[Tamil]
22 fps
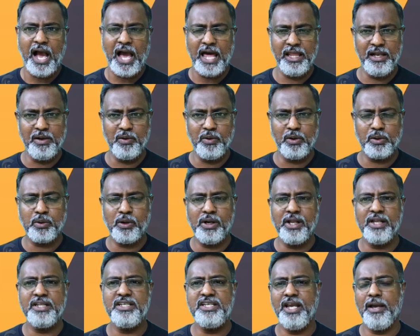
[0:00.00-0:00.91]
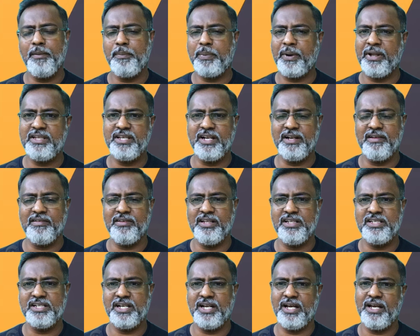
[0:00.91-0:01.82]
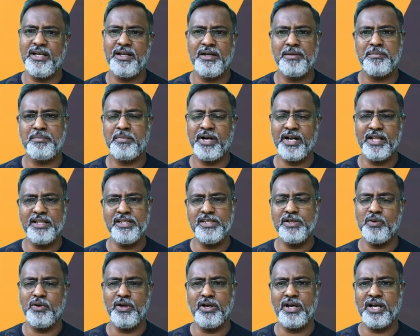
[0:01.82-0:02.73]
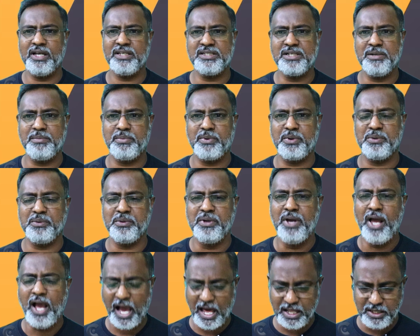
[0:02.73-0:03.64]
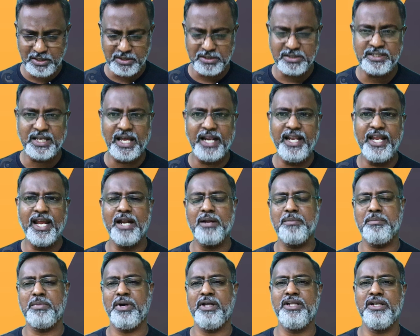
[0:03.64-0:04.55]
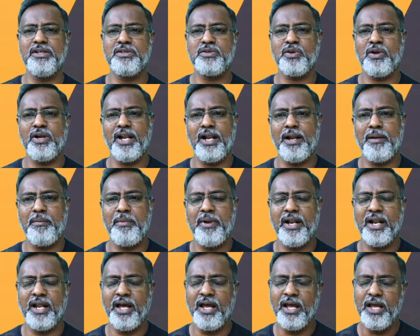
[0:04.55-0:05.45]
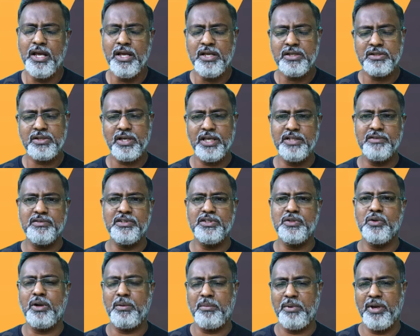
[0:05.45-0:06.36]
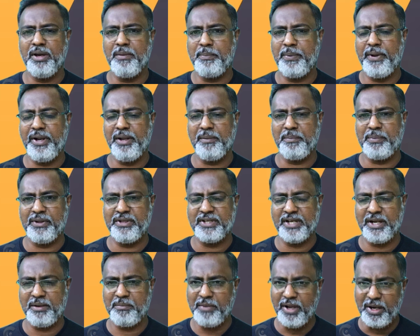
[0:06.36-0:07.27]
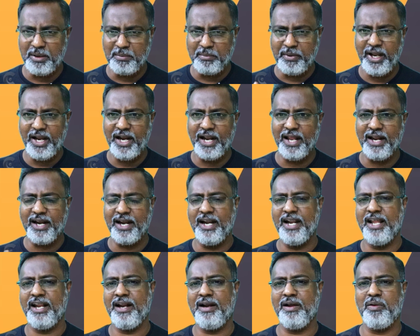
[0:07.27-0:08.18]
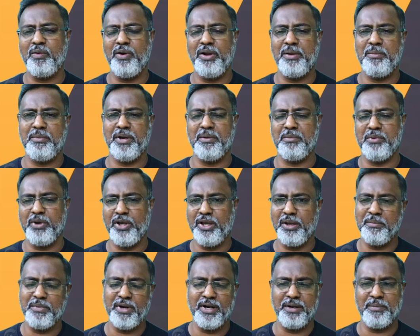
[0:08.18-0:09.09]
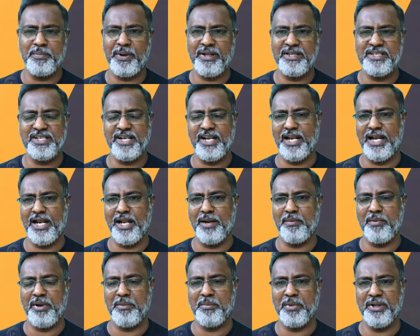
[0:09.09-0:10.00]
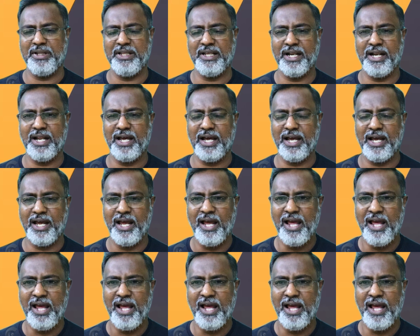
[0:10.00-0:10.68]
அதில் ஒரு தொடர்ச்சியாக பிரச்சனை வந்துச்சுன்னா மனது எவ்வளோ கஷ்டப்படும் அதுக்கு சரியான பதில் சொல்லலை அப்படின்னா ஸோ இது வந்து ஒரு மிகப்பெரிய பிரச்சனை மேலும் டீலர்களில் இருக்கக்கூடிய மிக முக்கியமான பிரச்சனை என்ன அப்படின்னு பார்த்தீங்கன்னா